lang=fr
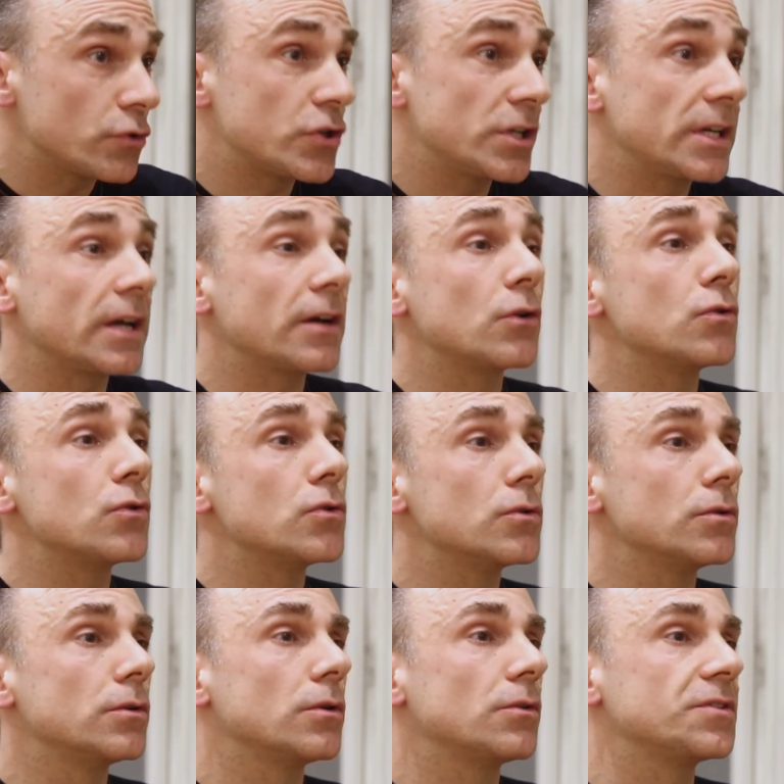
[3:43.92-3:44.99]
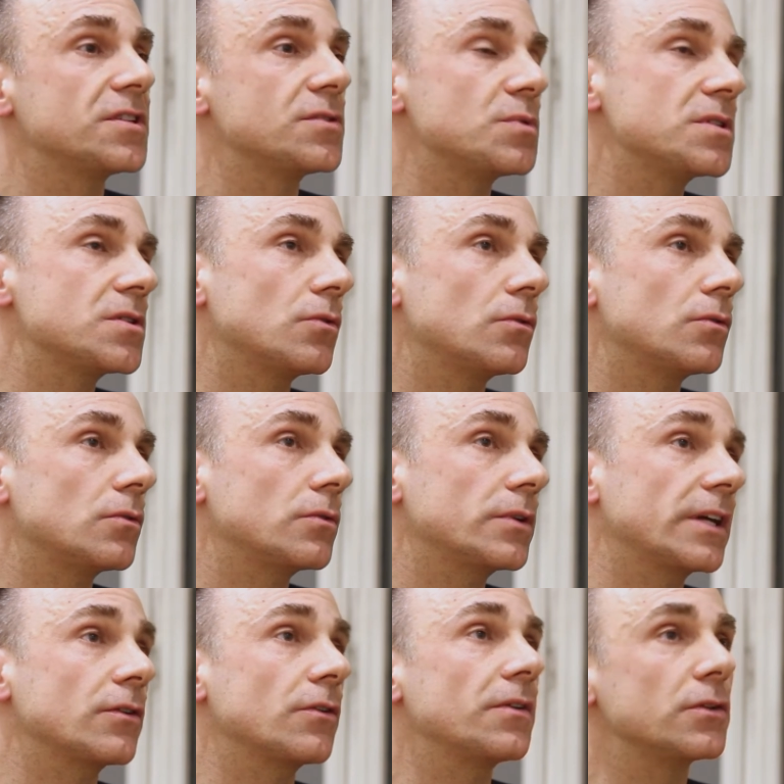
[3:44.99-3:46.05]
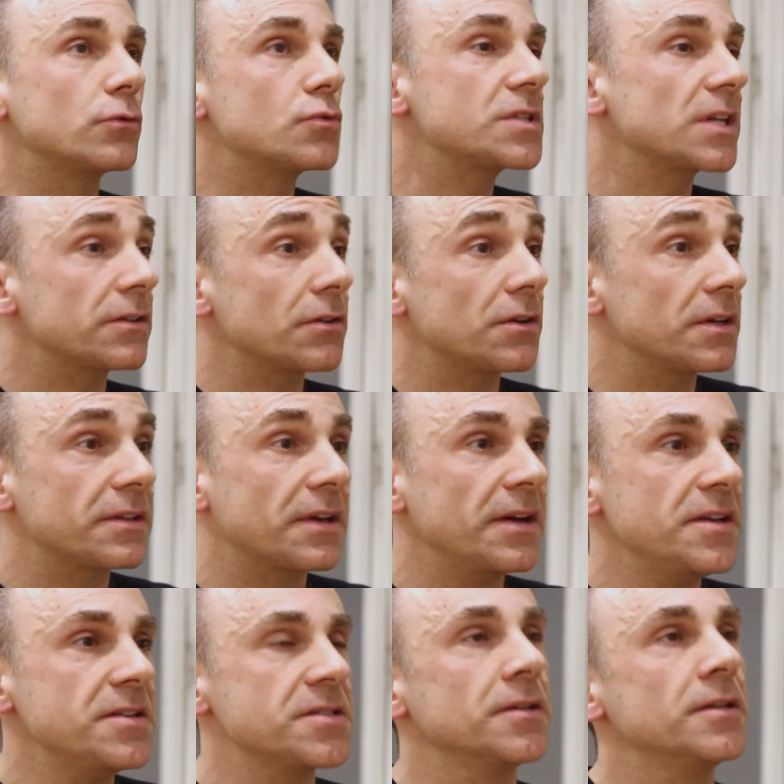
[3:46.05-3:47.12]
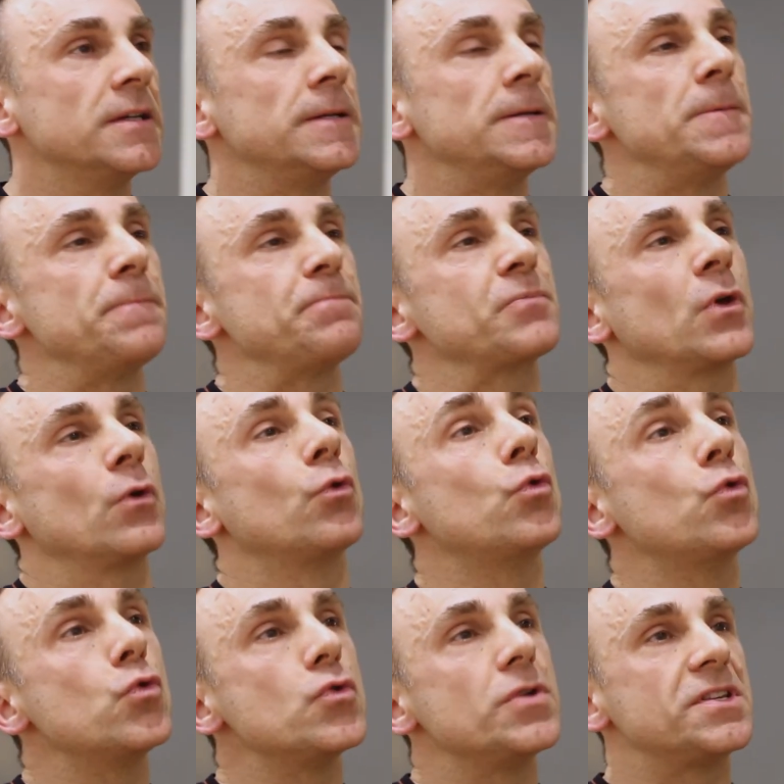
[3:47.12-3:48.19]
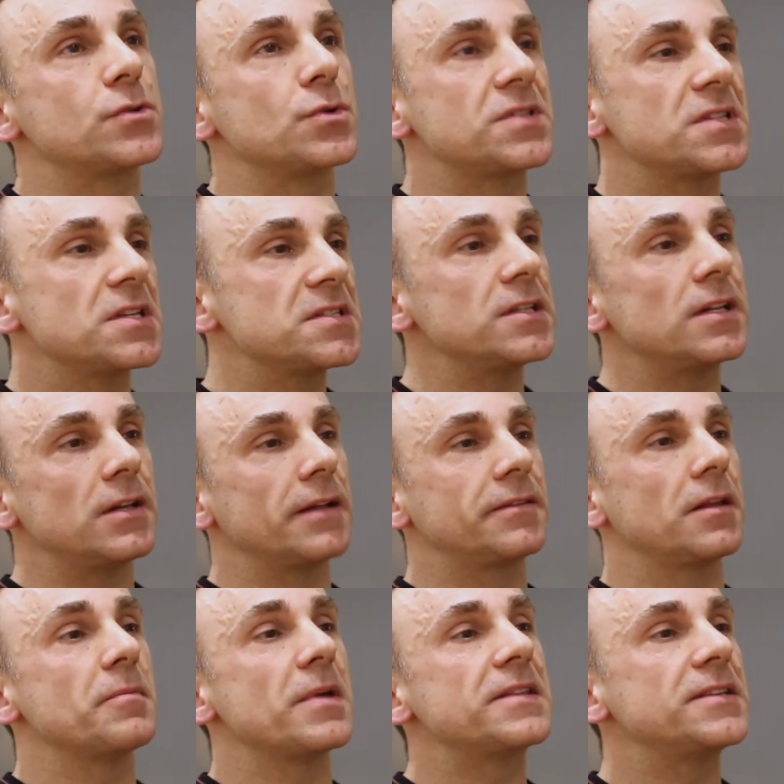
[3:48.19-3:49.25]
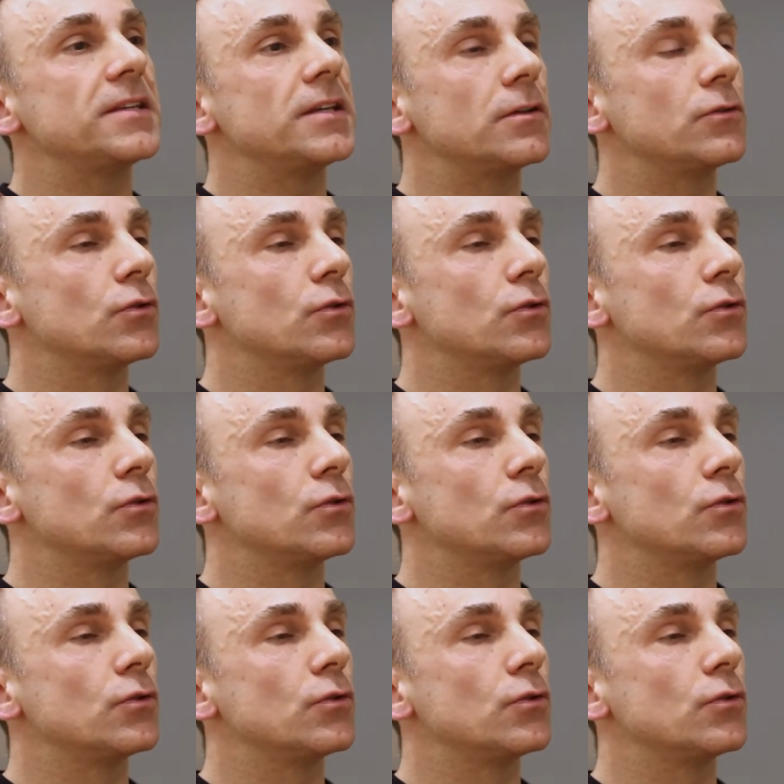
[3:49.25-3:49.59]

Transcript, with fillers: de Chicago euh, en 1892-93, où il se saisit de la thématique